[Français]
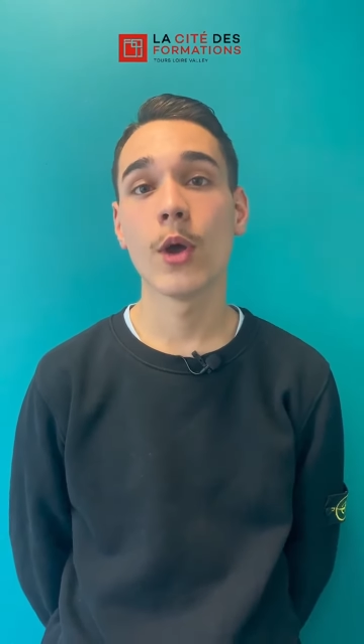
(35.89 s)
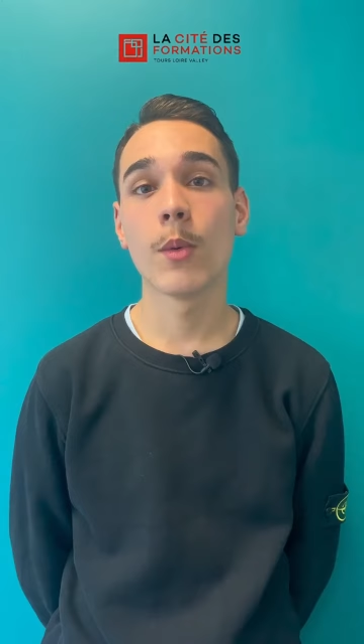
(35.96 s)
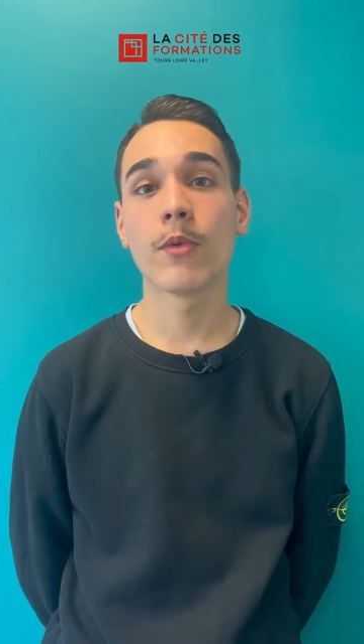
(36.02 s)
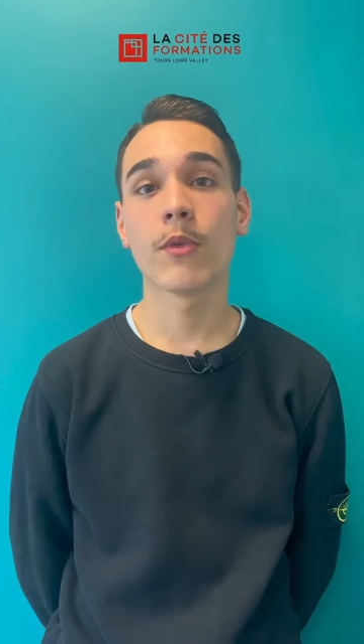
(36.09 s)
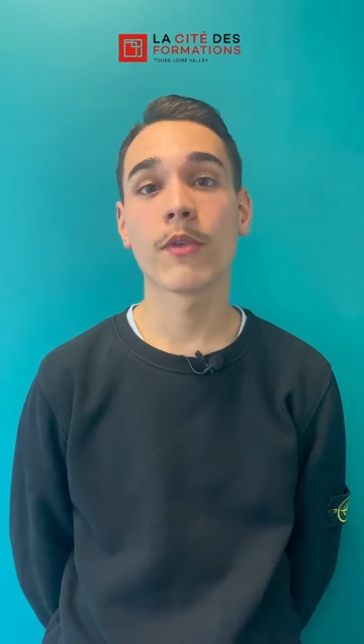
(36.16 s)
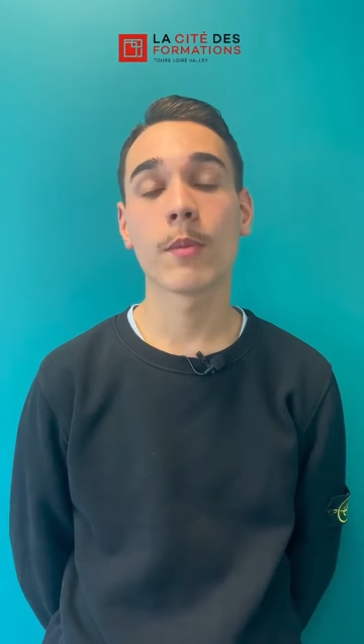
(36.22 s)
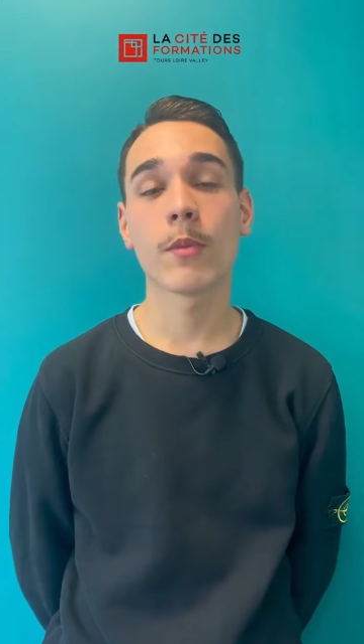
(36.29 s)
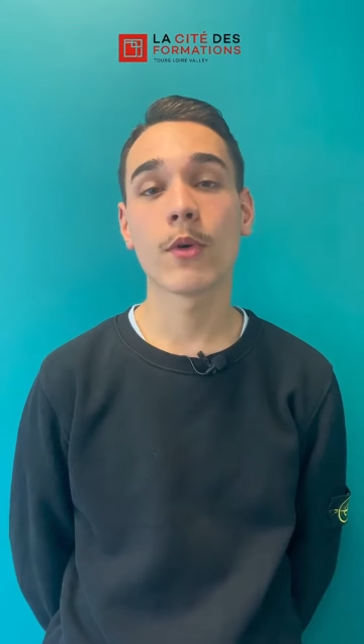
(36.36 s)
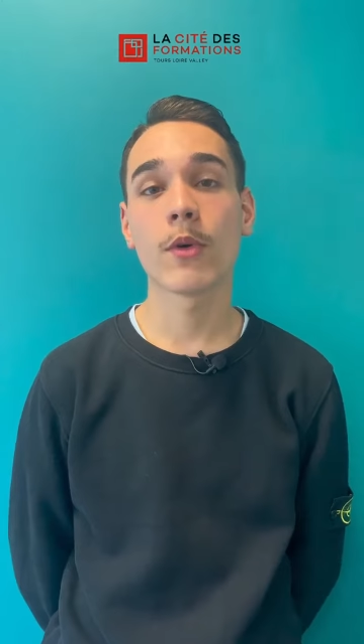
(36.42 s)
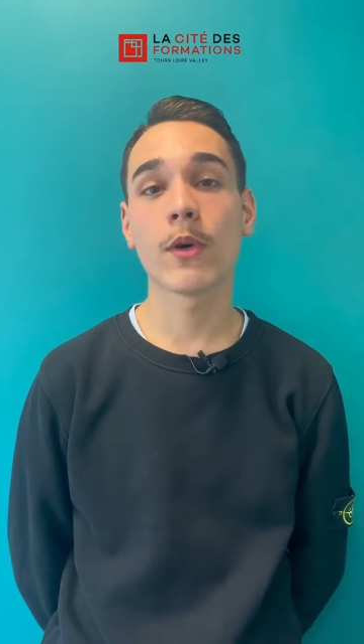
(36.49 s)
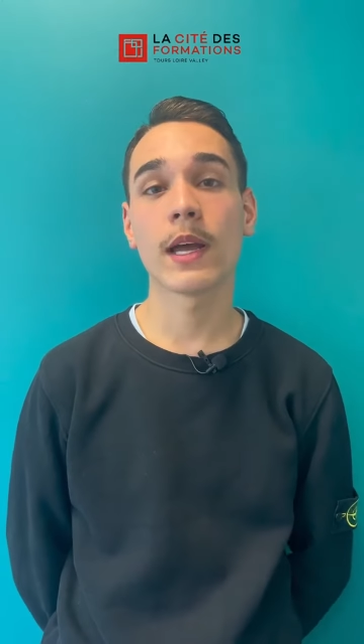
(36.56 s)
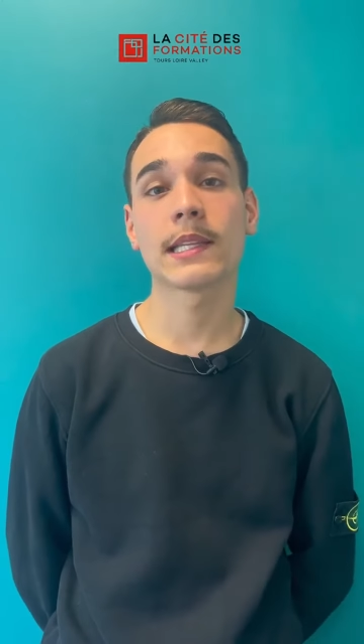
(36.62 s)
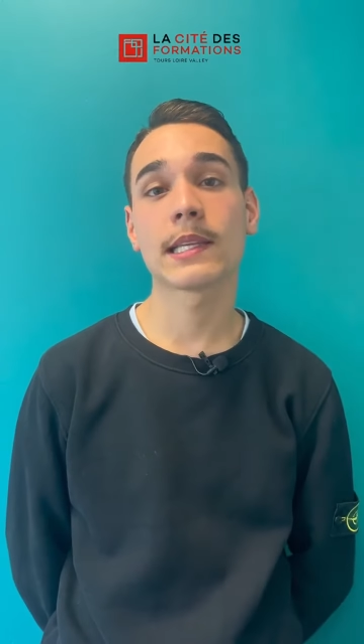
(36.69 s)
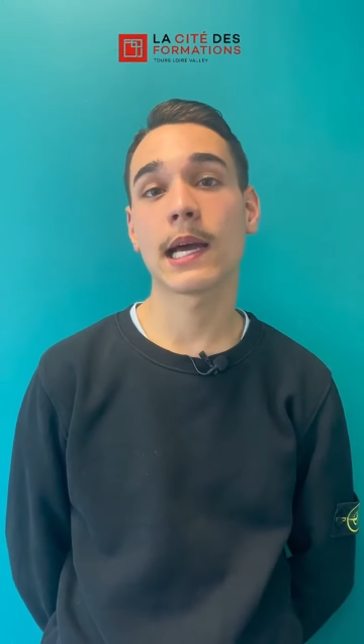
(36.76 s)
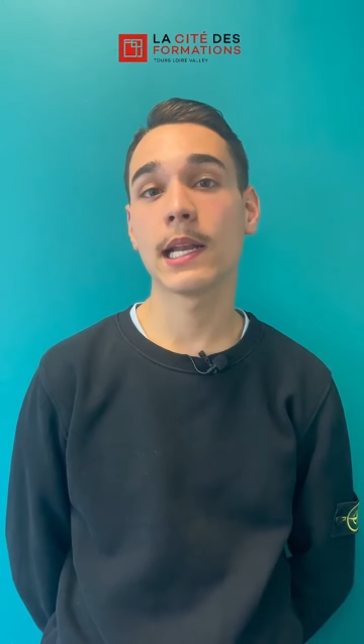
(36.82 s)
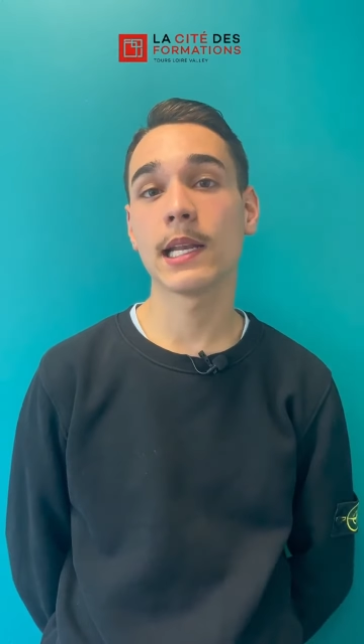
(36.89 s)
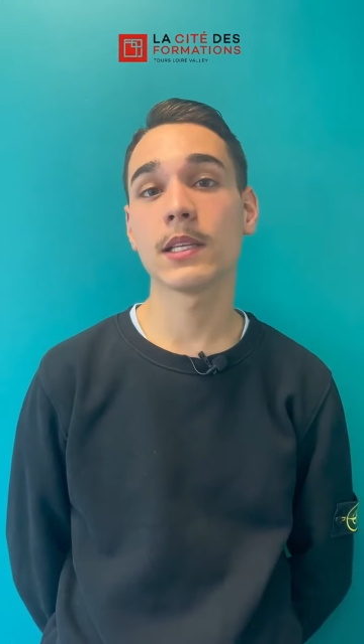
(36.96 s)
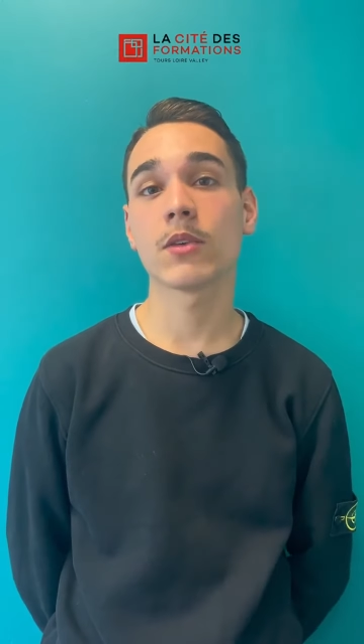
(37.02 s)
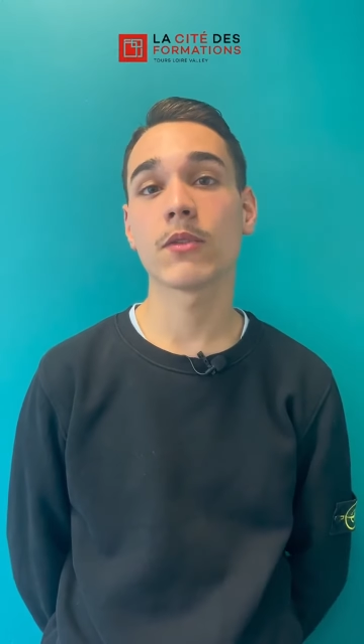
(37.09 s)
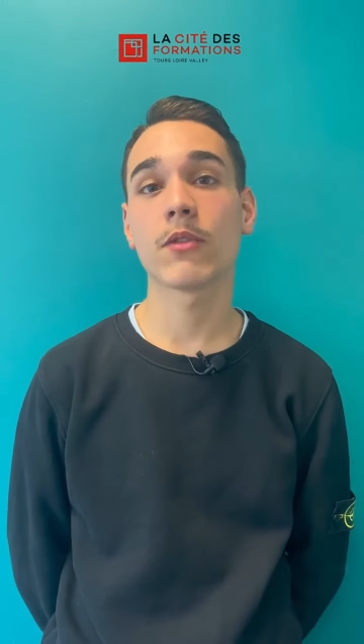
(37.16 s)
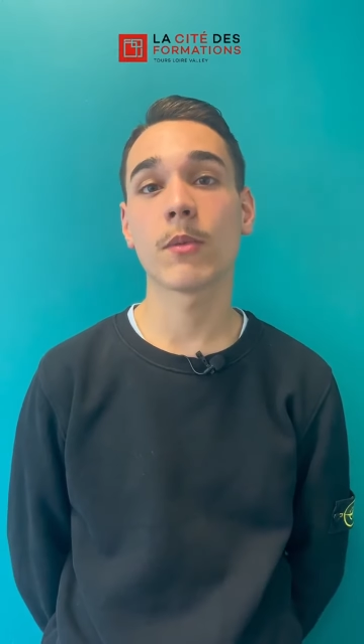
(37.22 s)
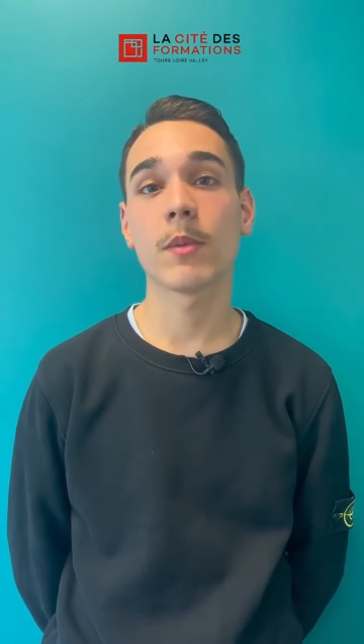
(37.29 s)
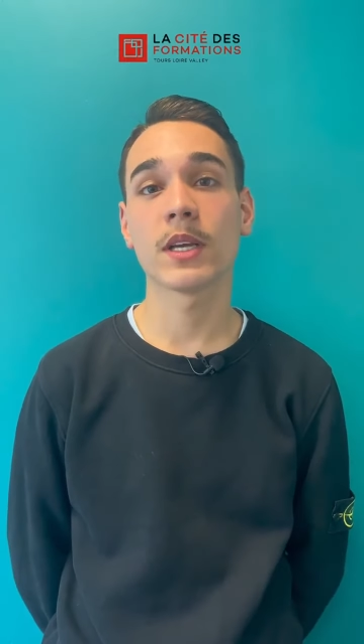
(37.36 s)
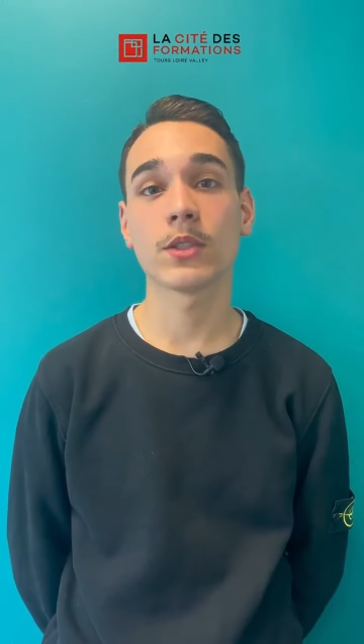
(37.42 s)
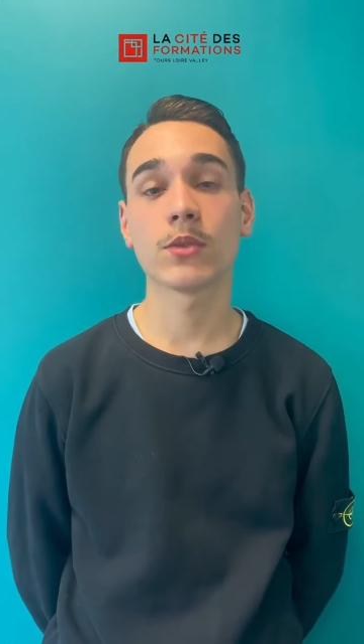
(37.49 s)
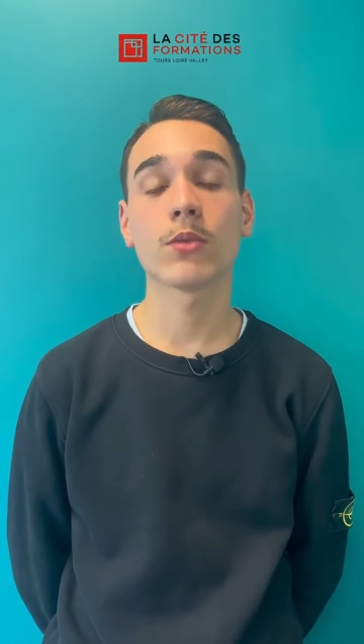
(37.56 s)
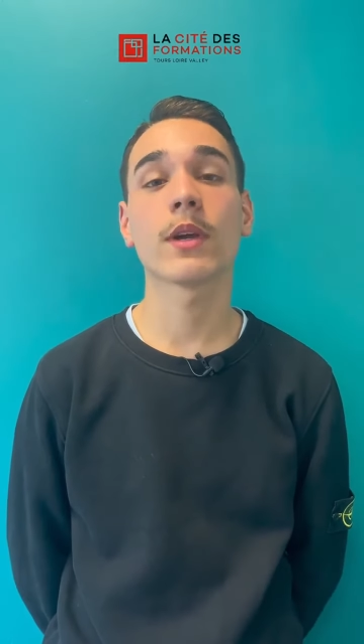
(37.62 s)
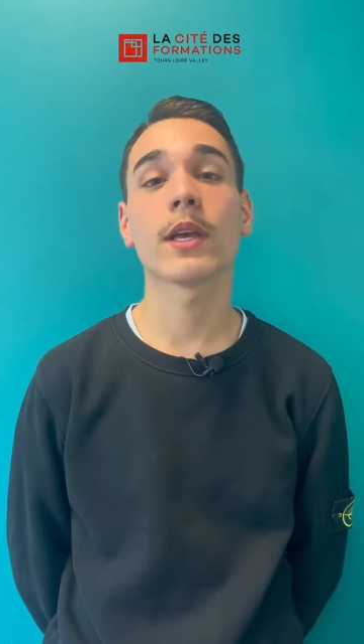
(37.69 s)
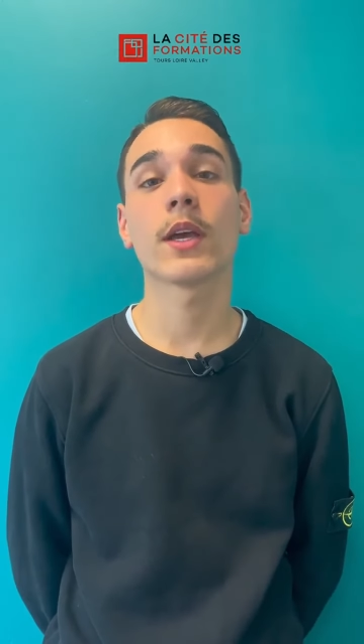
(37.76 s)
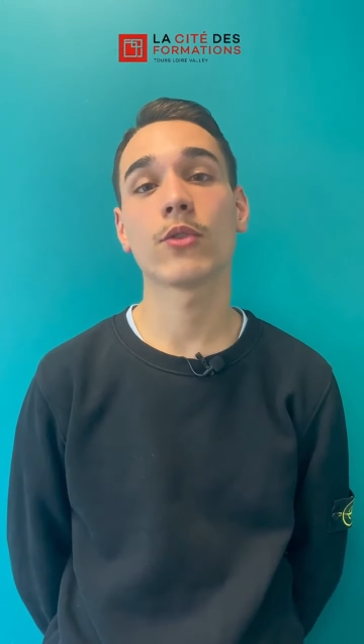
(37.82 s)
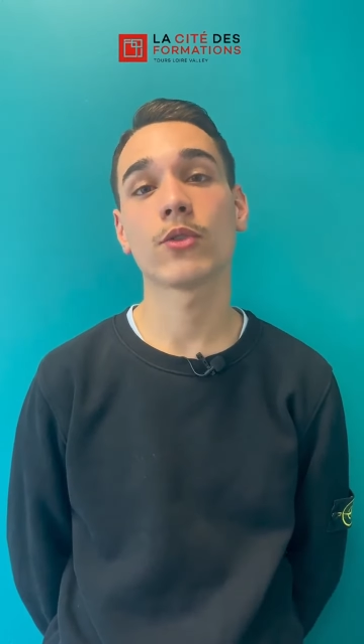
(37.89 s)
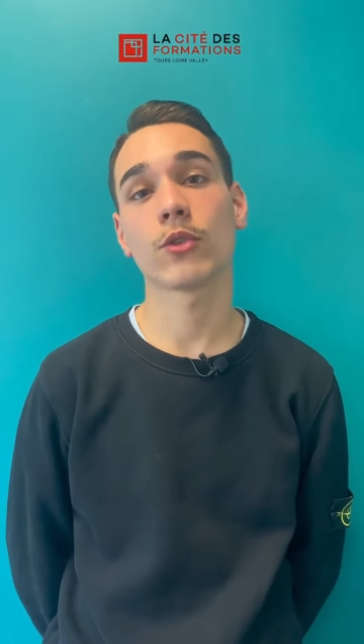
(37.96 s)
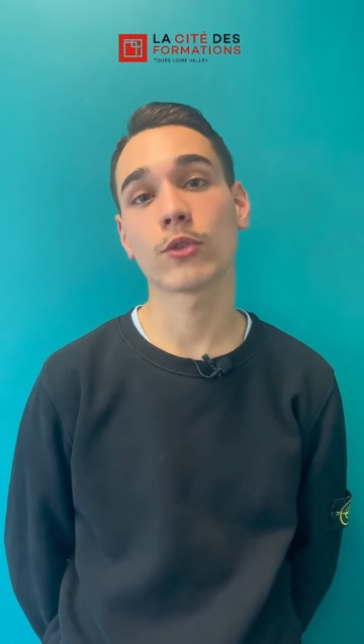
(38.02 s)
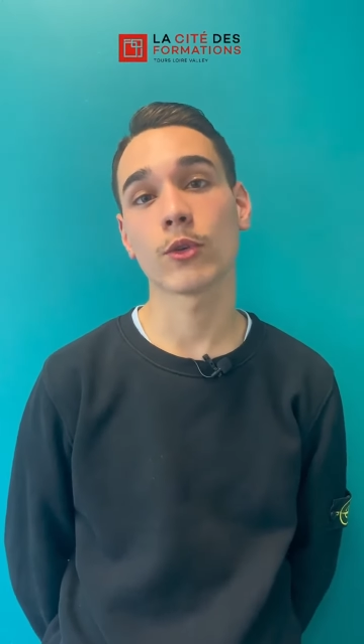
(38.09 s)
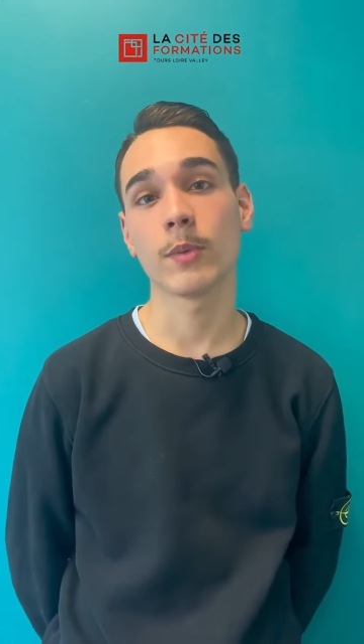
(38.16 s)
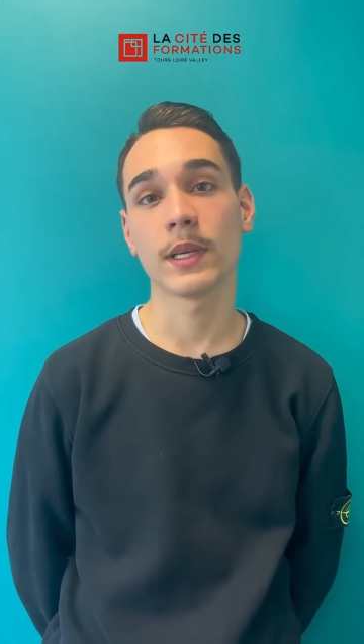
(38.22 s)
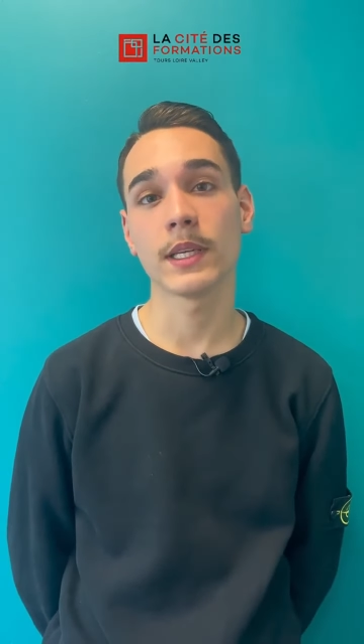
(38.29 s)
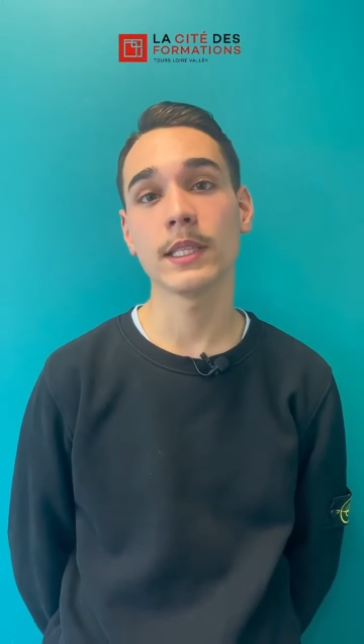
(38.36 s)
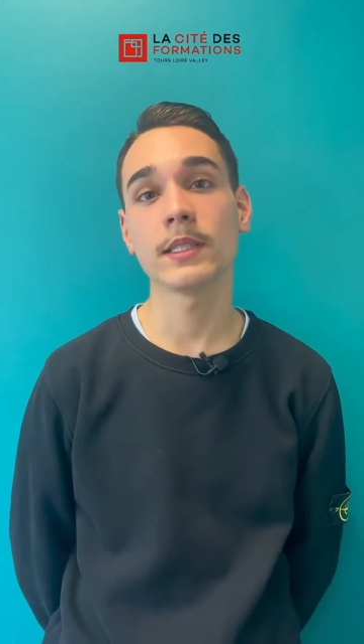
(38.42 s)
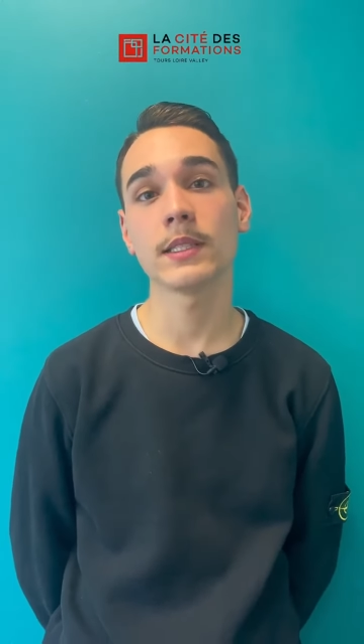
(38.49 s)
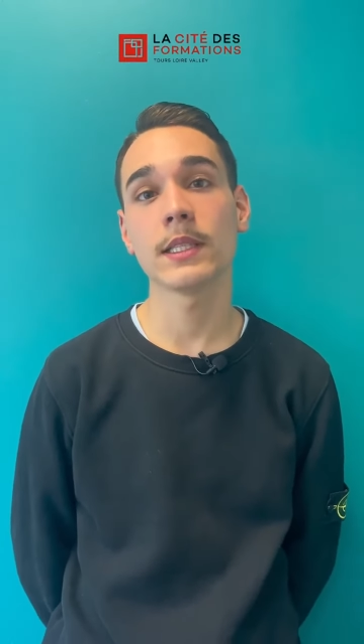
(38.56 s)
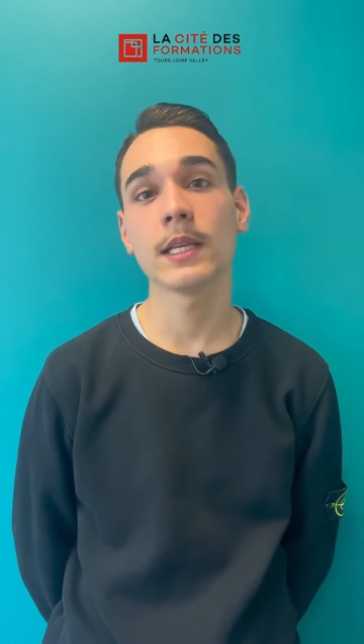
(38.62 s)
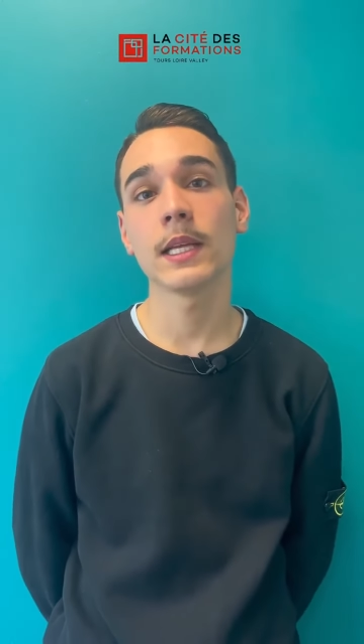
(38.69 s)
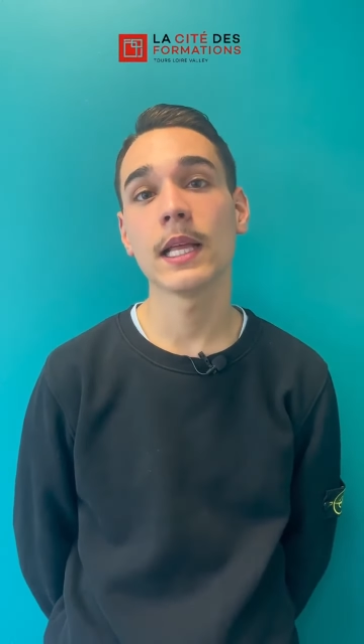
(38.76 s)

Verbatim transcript: pour vraiment être à l'aise en formation et en entreprise.